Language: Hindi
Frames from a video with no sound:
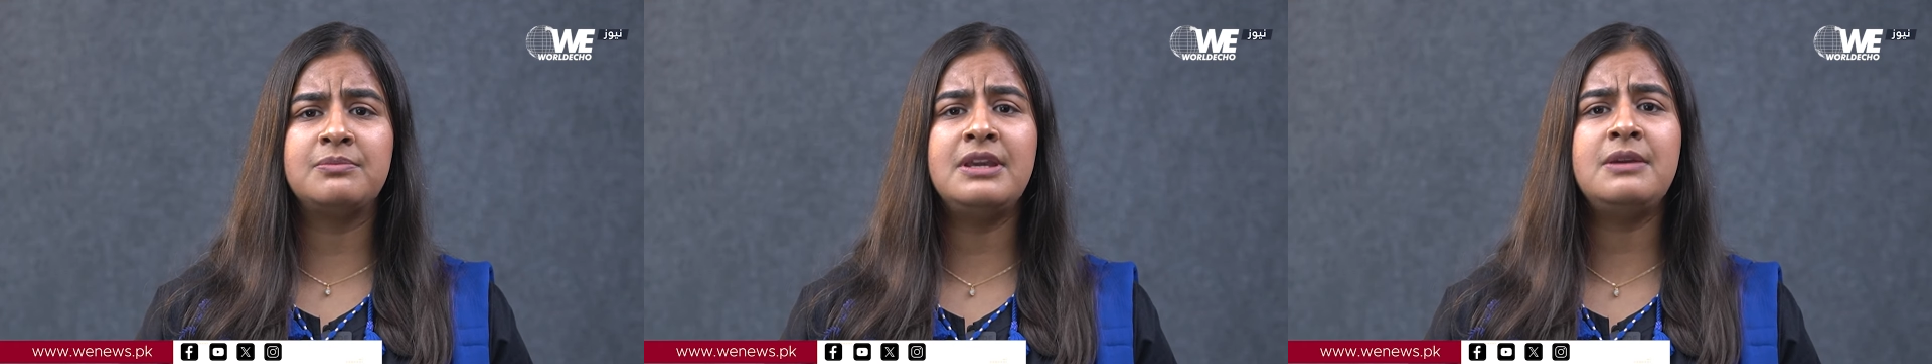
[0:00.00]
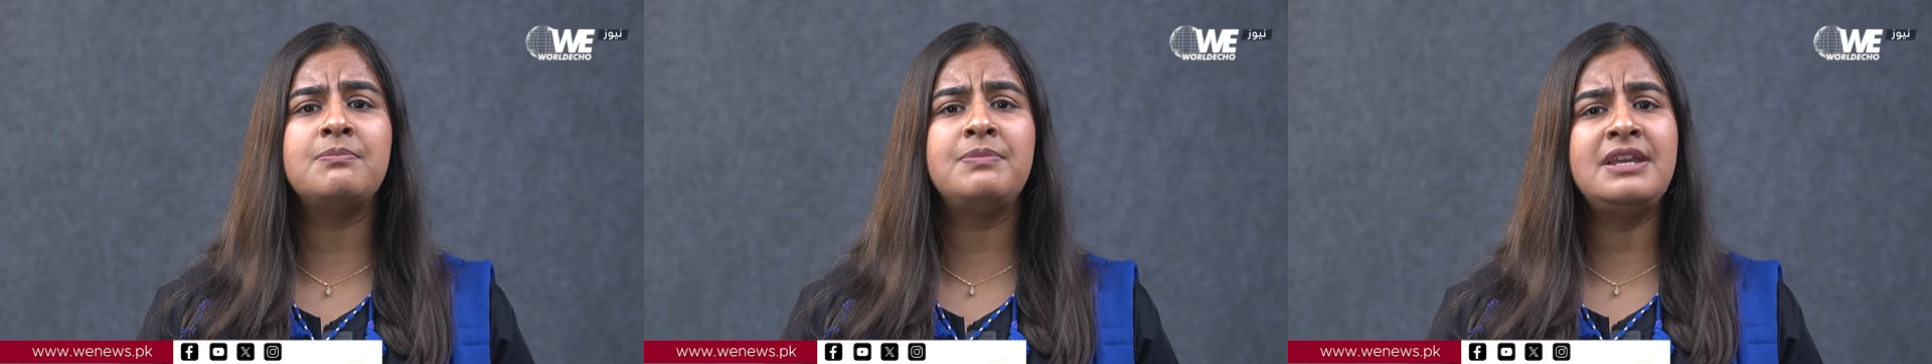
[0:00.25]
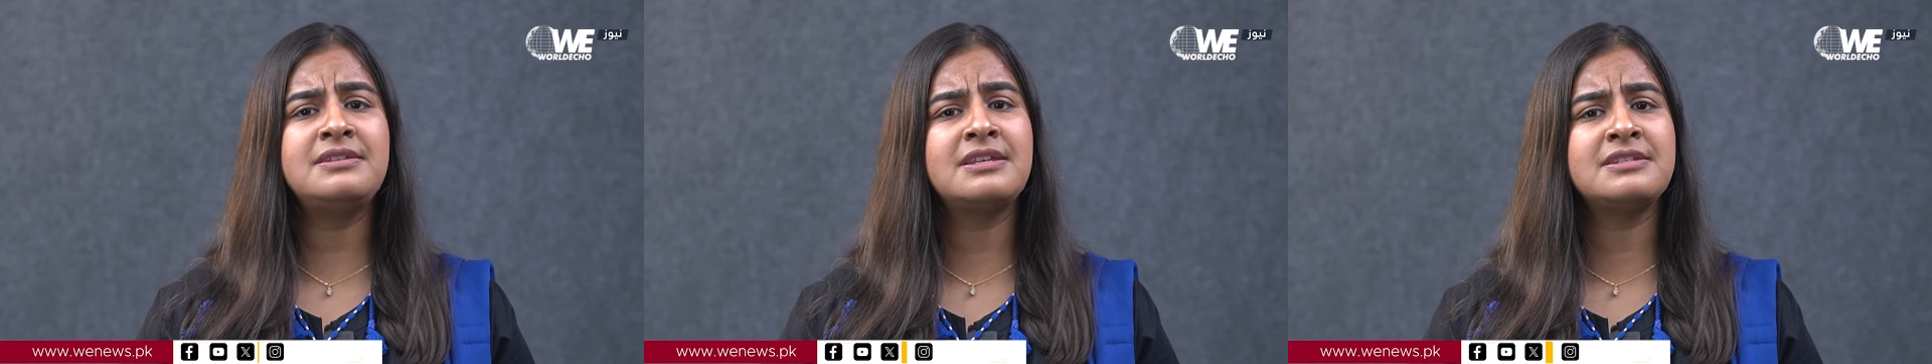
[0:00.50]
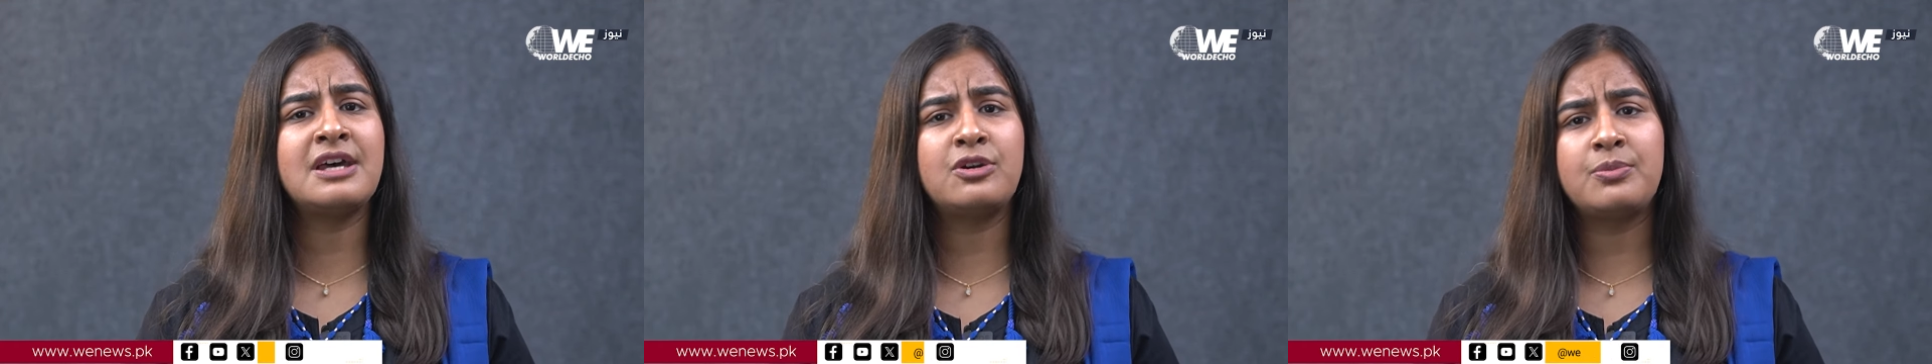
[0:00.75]
में बीस
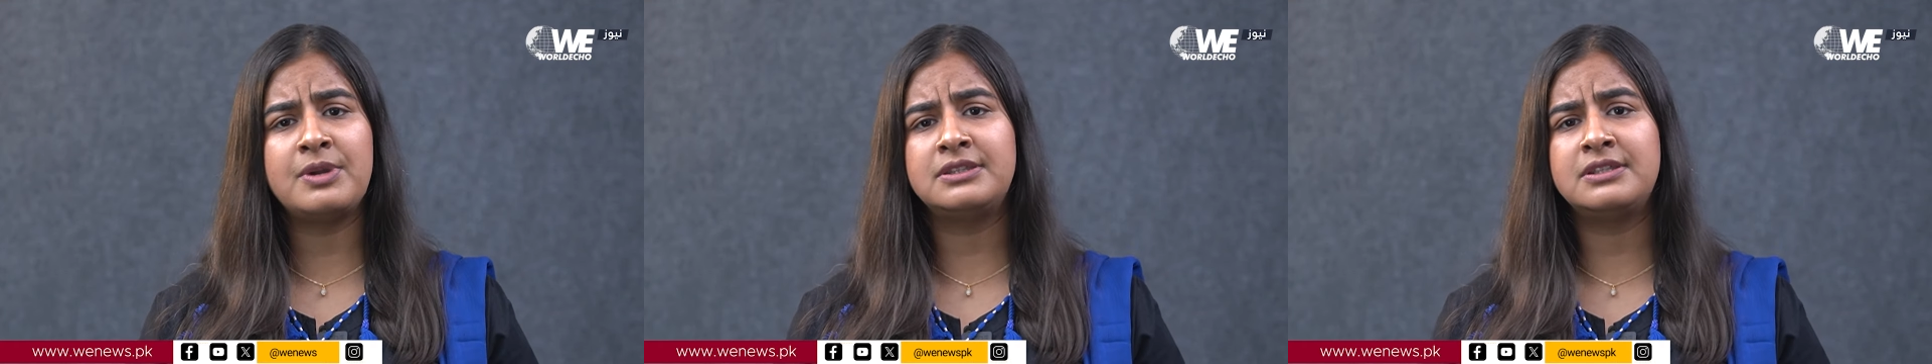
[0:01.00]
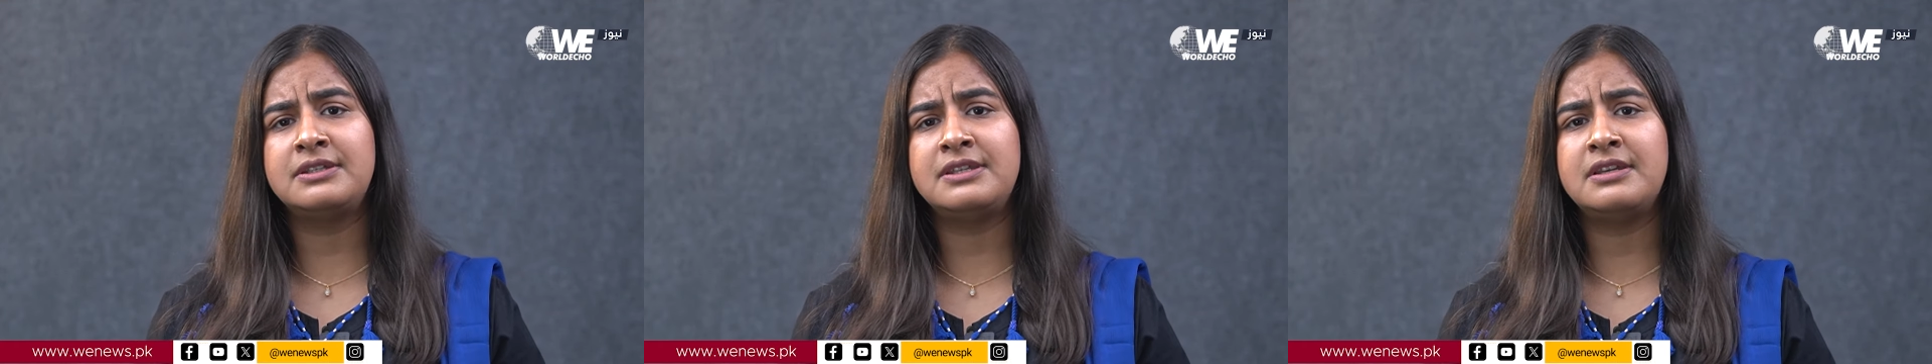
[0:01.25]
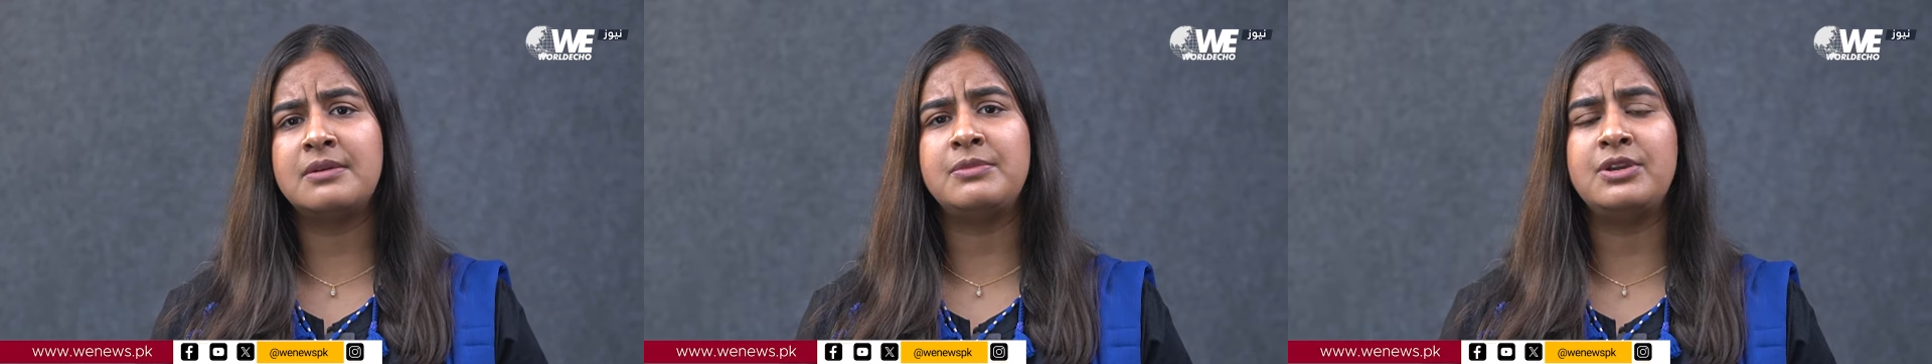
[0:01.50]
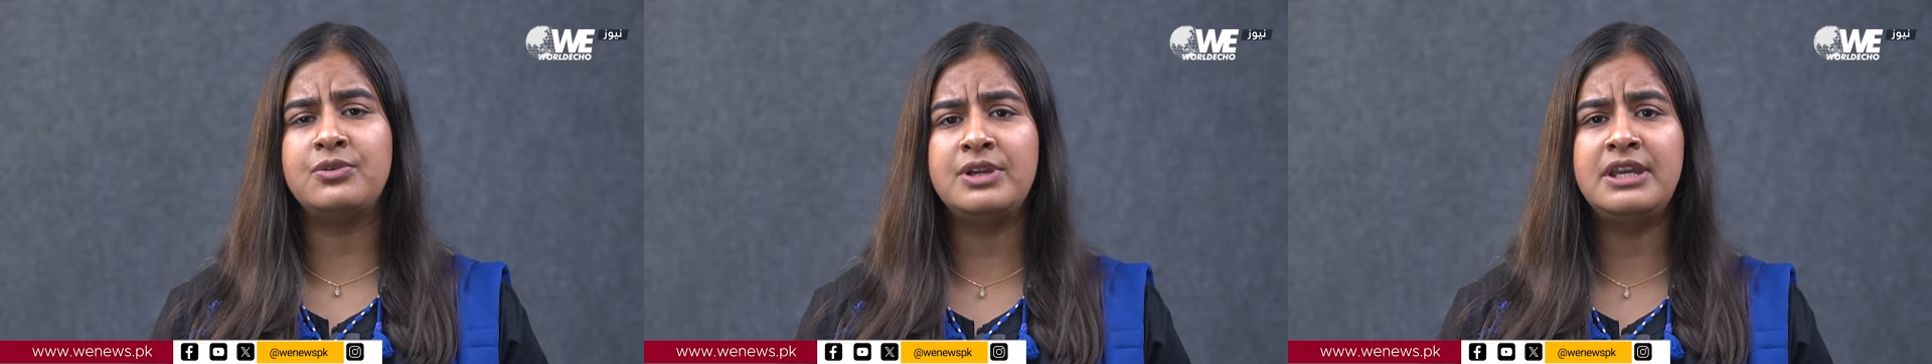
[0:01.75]
हजार रूपए तक की
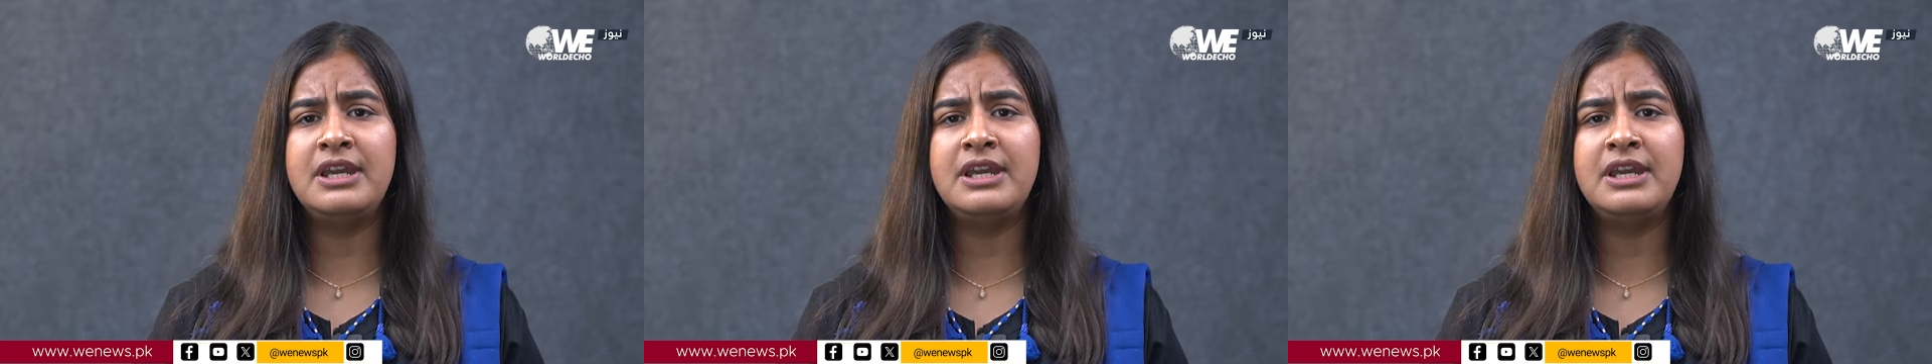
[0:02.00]
कमी हुई